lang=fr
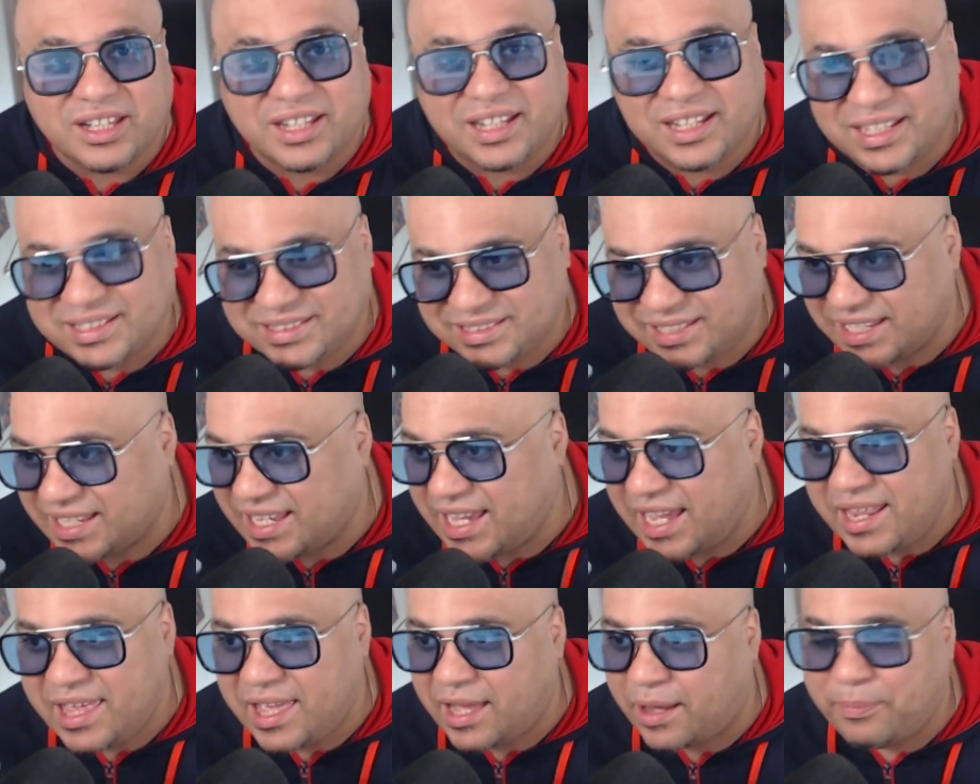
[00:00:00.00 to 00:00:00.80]
Ah, c'est
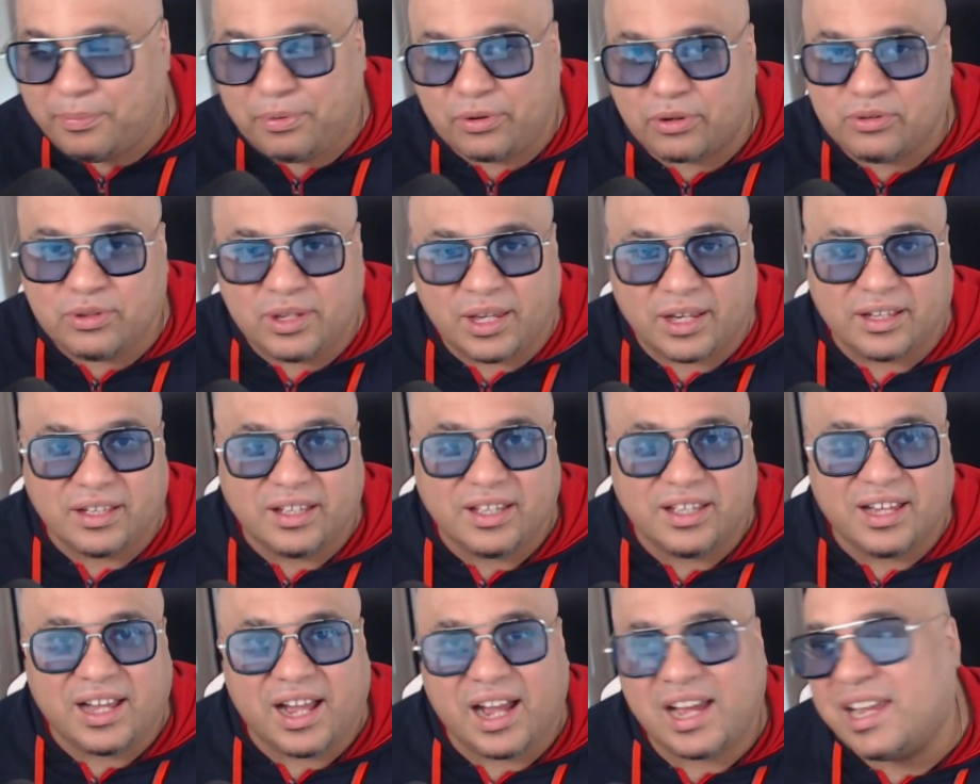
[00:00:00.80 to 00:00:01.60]
galère pour lui. Hein.
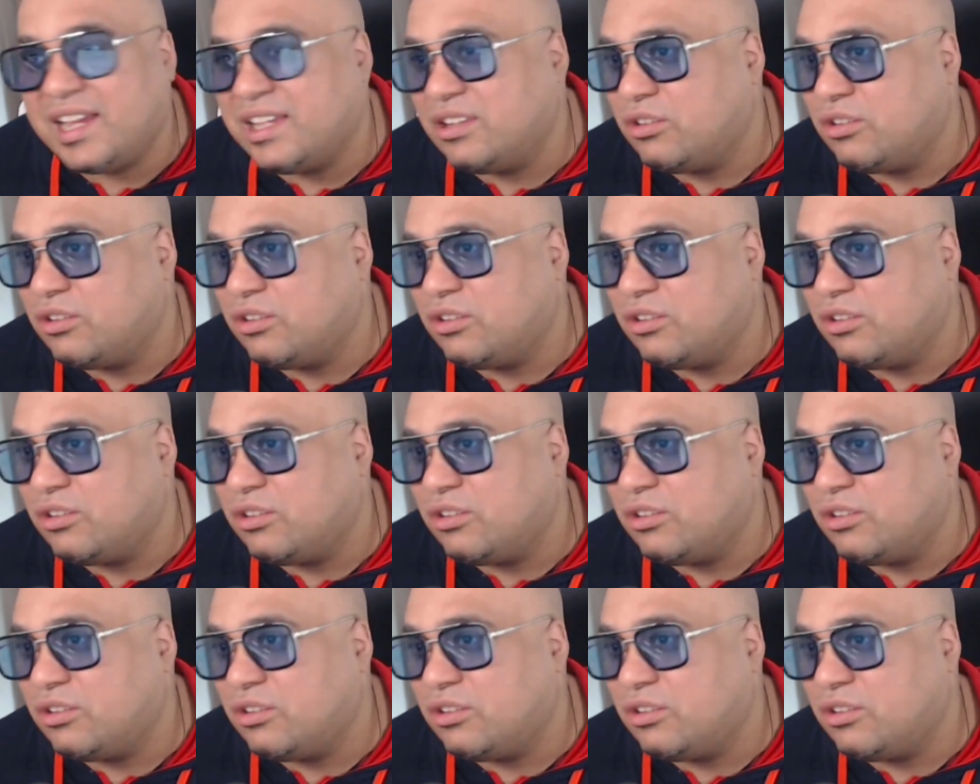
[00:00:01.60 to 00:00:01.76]
Ah là,